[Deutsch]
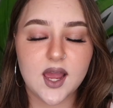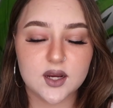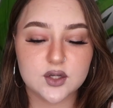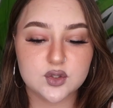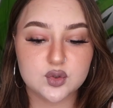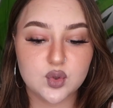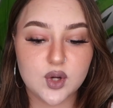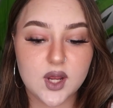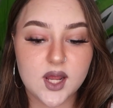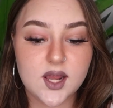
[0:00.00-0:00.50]

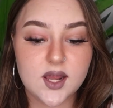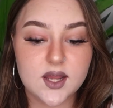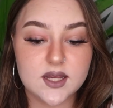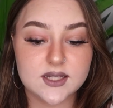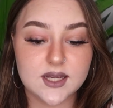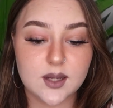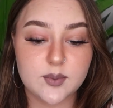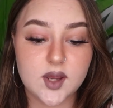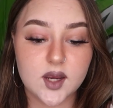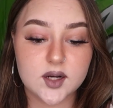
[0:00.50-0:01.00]
aktuell,
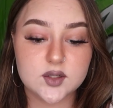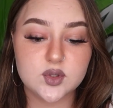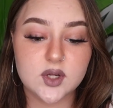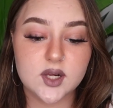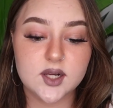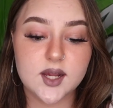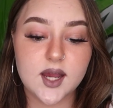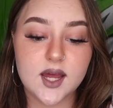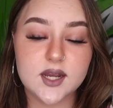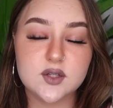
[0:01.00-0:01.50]
ich kann mir
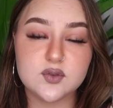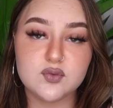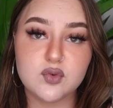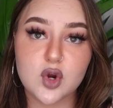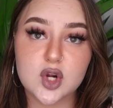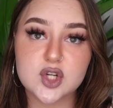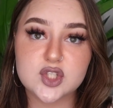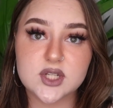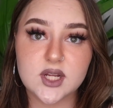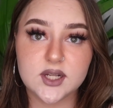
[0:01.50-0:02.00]
aktuell gar nicht
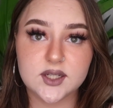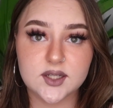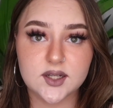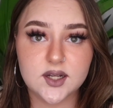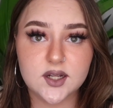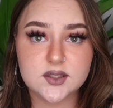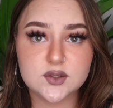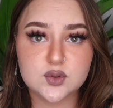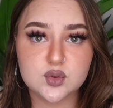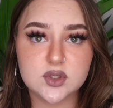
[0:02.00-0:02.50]
vorstellen,
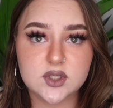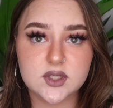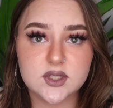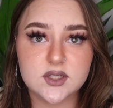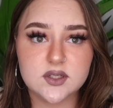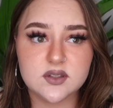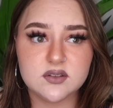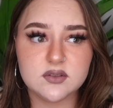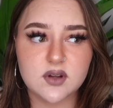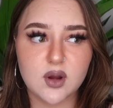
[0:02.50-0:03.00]
Kinder zu
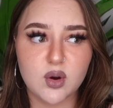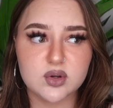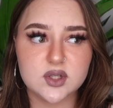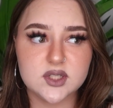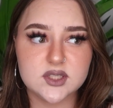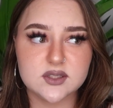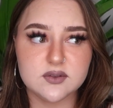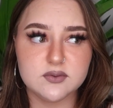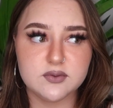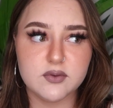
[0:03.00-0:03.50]
kriegen, auch
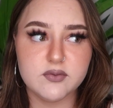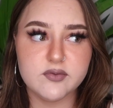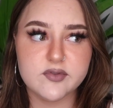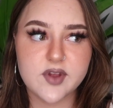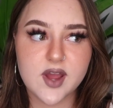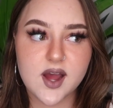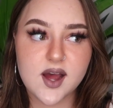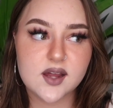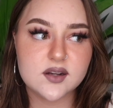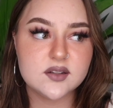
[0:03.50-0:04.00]
nicht in fünf
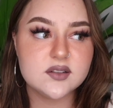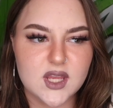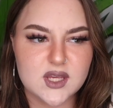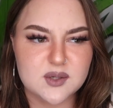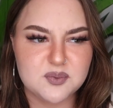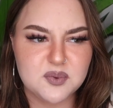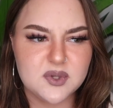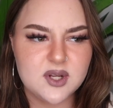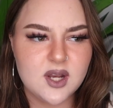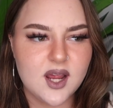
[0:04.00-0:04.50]
Jahren.
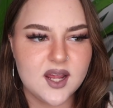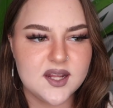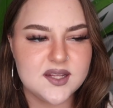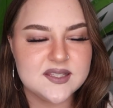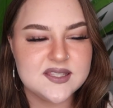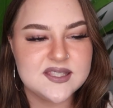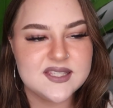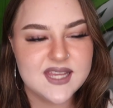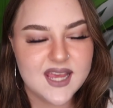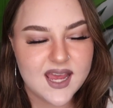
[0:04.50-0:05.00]
Ich bin
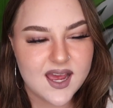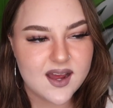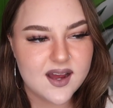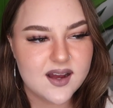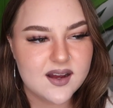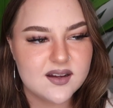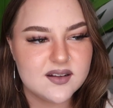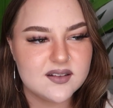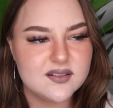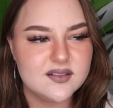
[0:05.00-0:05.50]
ein
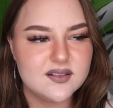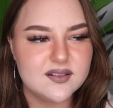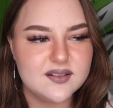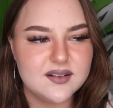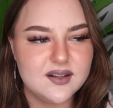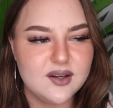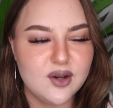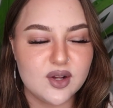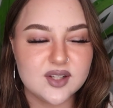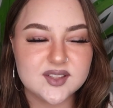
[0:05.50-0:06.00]
sehr
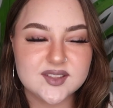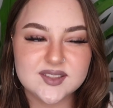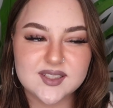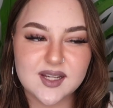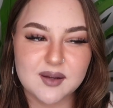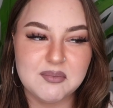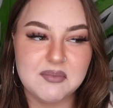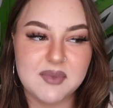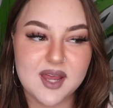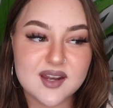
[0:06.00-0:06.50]

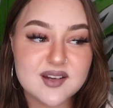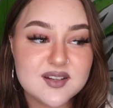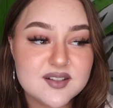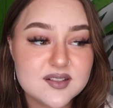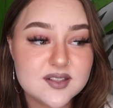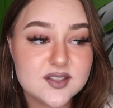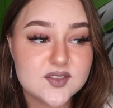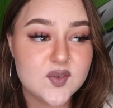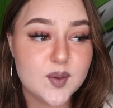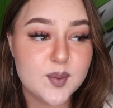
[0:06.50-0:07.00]
loster
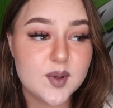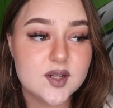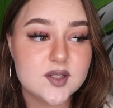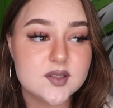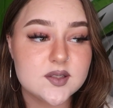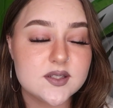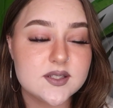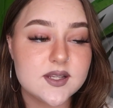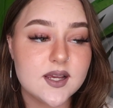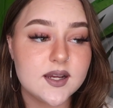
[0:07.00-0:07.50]
Mensch, wenn man
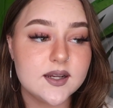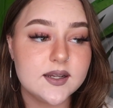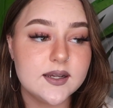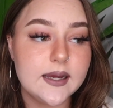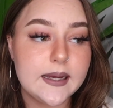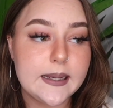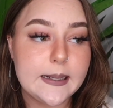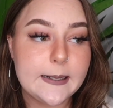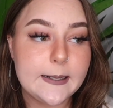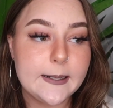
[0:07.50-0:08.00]
das so sagen
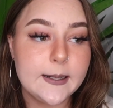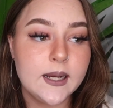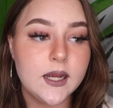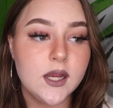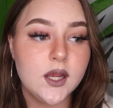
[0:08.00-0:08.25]
kann.